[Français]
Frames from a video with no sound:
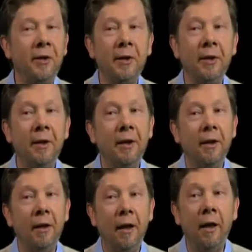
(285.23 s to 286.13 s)
Alors,
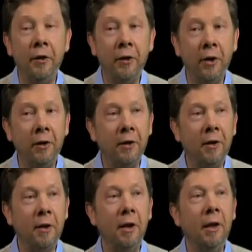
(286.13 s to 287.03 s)
vous
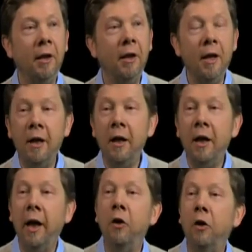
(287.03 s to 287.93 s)
est-il
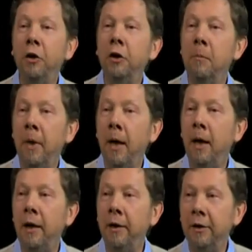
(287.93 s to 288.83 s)
possible
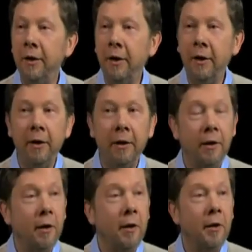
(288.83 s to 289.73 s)
d'embrasser l'incertitude
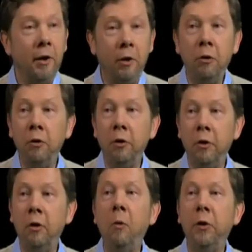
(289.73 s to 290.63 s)
et de ne pas
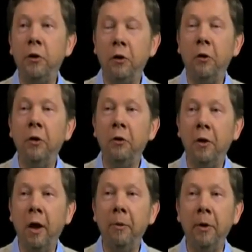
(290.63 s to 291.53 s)
exiger de savoir
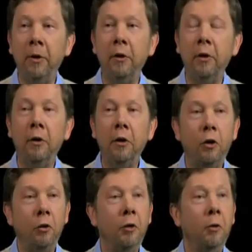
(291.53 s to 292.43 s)
ce qui va vous,
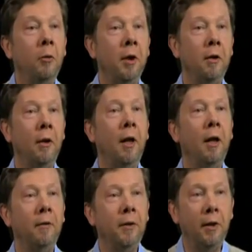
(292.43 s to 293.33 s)
vous arriver,
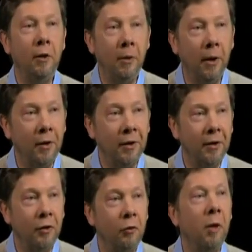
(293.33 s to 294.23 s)
ce que seront vos
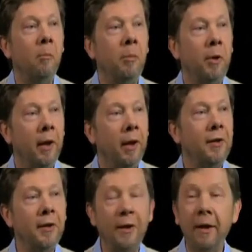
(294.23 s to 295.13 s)
conditions de vie